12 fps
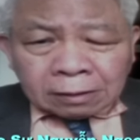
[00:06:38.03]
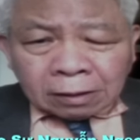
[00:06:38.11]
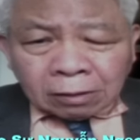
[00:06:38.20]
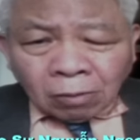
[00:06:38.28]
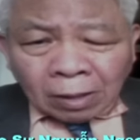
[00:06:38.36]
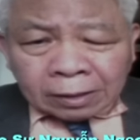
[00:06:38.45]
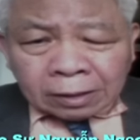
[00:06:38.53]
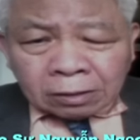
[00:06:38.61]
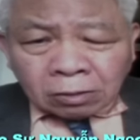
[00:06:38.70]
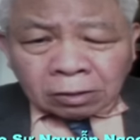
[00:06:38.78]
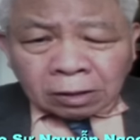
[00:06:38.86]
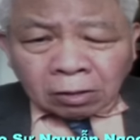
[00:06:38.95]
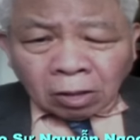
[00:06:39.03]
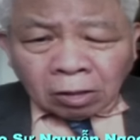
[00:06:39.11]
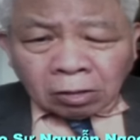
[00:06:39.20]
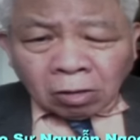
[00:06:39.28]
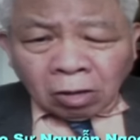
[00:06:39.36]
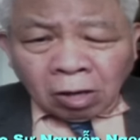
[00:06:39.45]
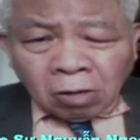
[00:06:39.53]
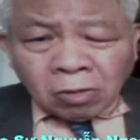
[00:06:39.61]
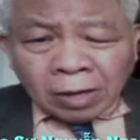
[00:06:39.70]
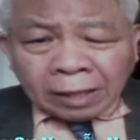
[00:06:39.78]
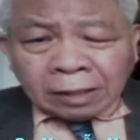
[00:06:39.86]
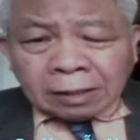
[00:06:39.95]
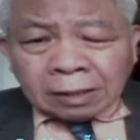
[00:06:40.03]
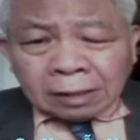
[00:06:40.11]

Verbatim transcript: thì hoa kỳ có thể nói là có hầu hết